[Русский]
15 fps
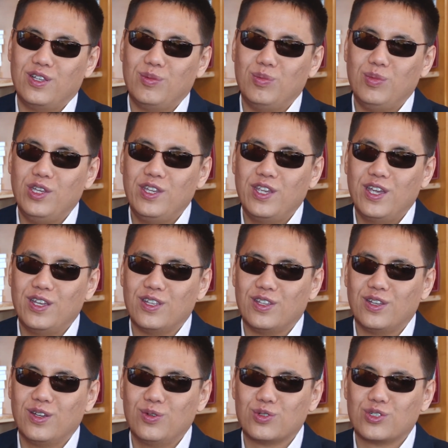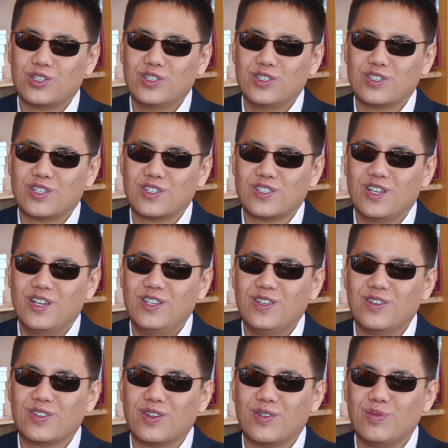меняет да, уже
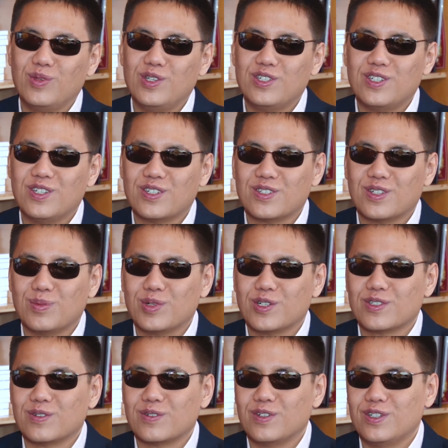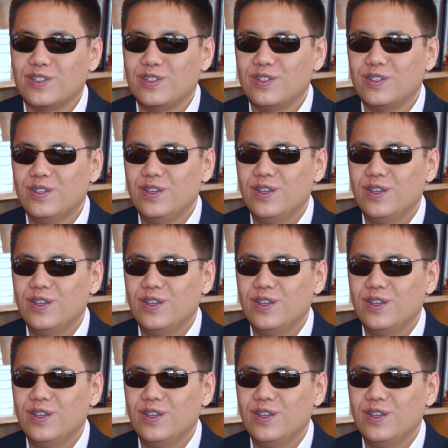сознание там, Министерства образования.